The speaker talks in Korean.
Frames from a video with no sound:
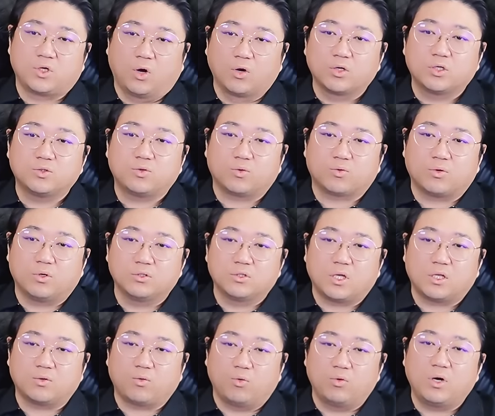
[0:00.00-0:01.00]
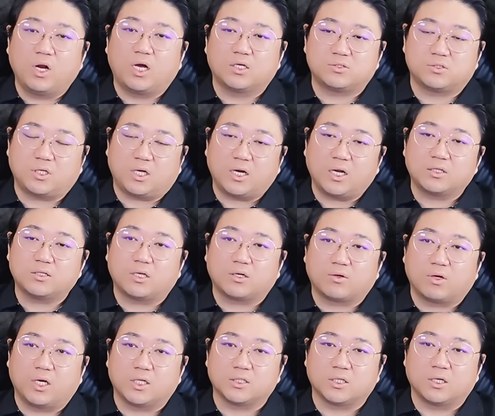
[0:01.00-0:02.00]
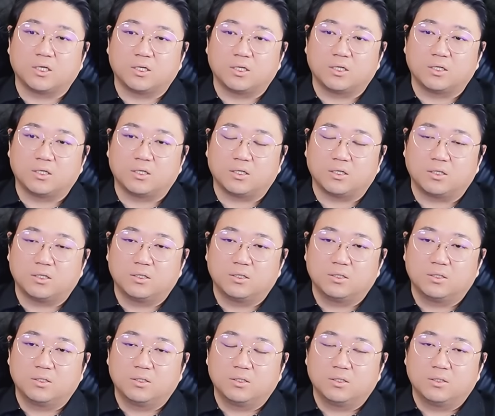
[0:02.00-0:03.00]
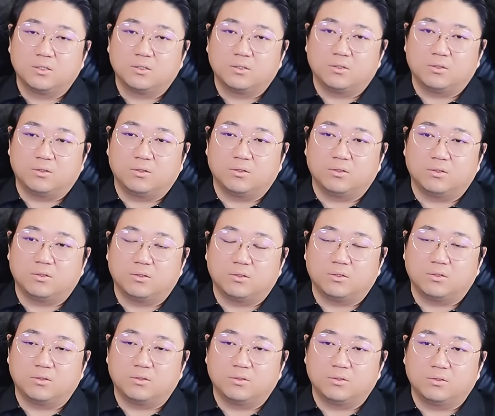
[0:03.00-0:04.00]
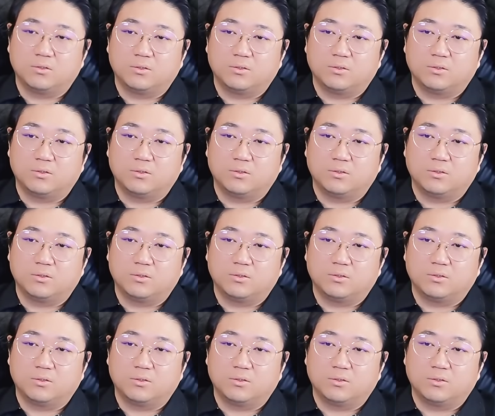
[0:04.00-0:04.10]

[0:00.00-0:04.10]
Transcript: 경기도권에 올라와서 살아야 될 거 아니야. 어.